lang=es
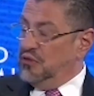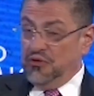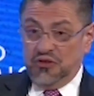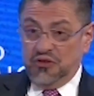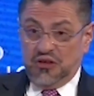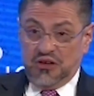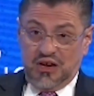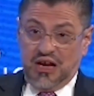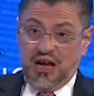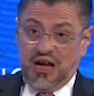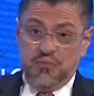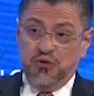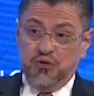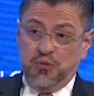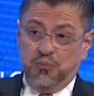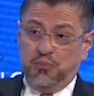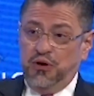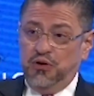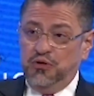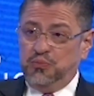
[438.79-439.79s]
Costa Rica es
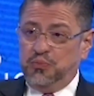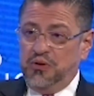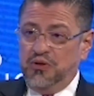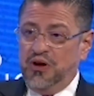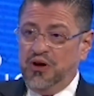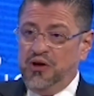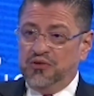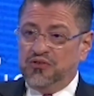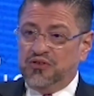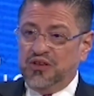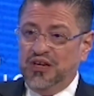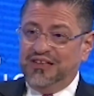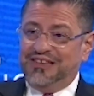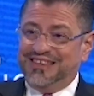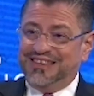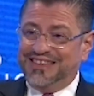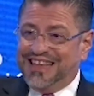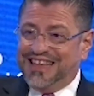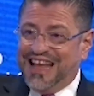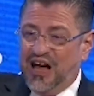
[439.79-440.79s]
monopolios privados. El
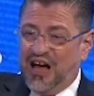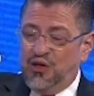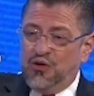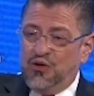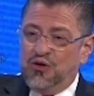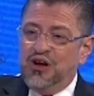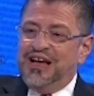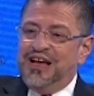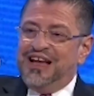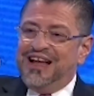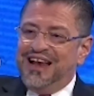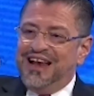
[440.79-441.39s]
Estado